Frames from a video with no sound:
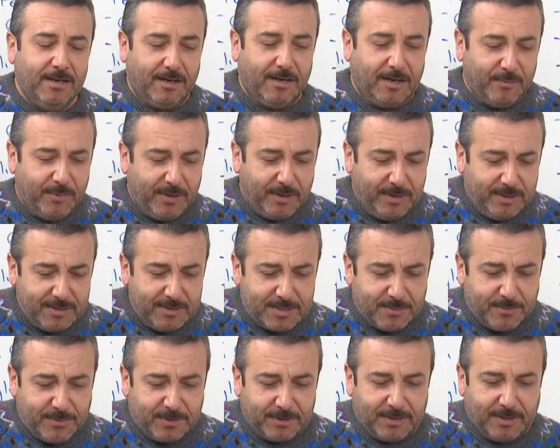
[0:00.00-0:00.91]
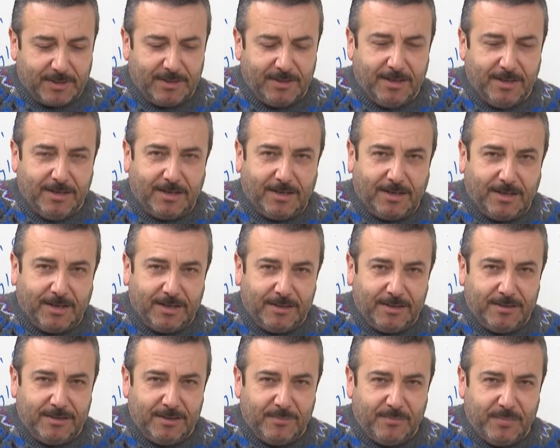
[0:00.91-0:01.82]
Ama aynı zamanda
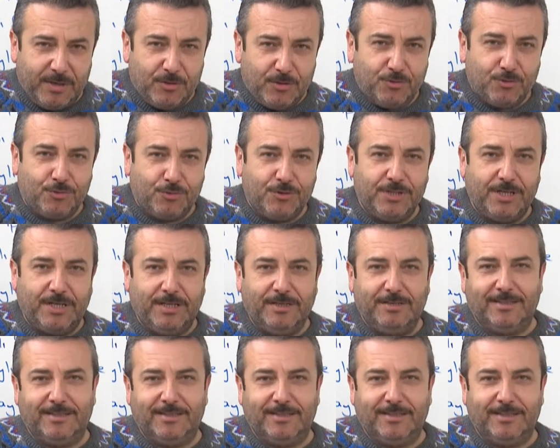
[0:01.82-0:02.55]
ailede pek çok şeyi